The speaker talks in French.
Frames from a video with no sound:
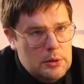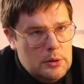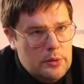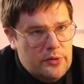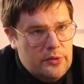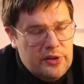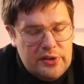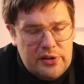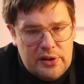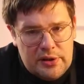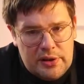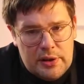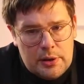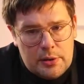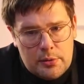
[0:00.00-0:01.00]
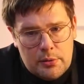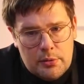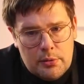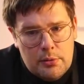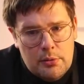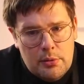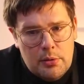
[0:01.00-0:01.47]
C'est-à-dire
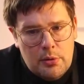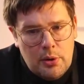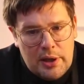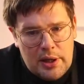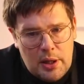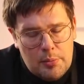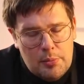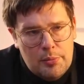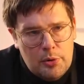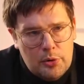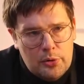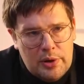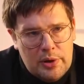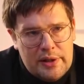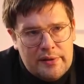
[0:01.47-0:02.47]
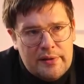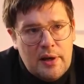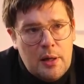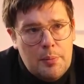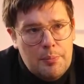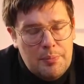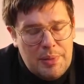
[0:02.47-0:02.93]
que le réarmement de
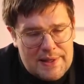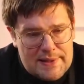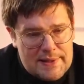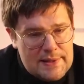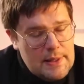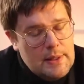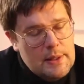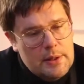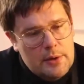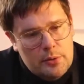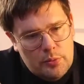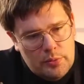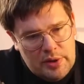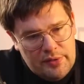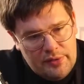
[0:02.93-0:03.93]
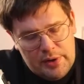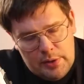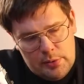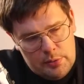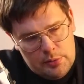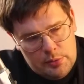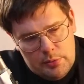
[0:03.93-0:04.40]
l'État passe, on a
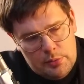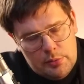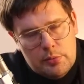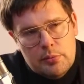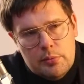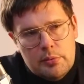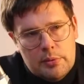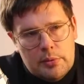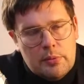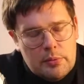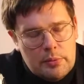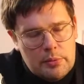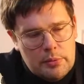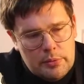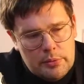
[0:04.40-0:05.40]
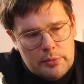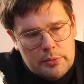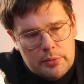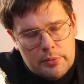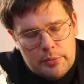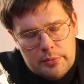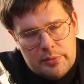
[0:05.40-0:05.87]
fait une,
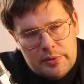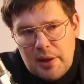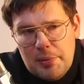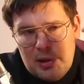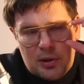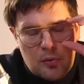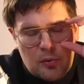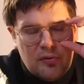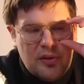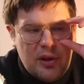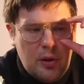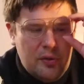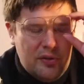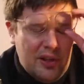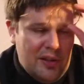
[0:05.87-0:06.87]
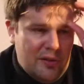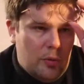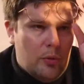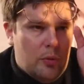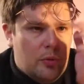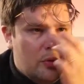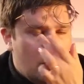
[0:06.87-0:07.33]
très belle conférence
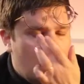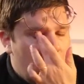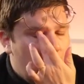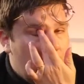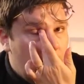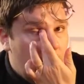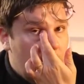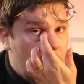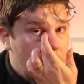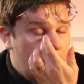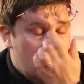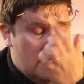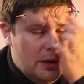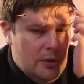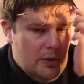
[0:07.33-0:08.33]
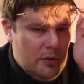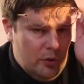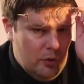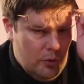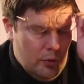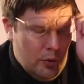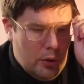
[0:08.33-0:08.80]
là-dessus,
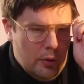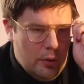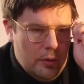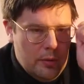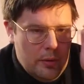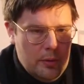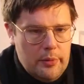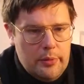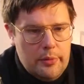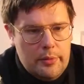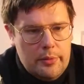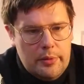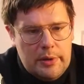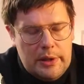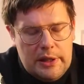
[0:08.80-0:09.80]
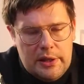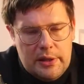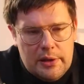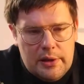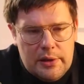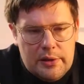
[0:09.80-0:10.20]
sur, euh, les,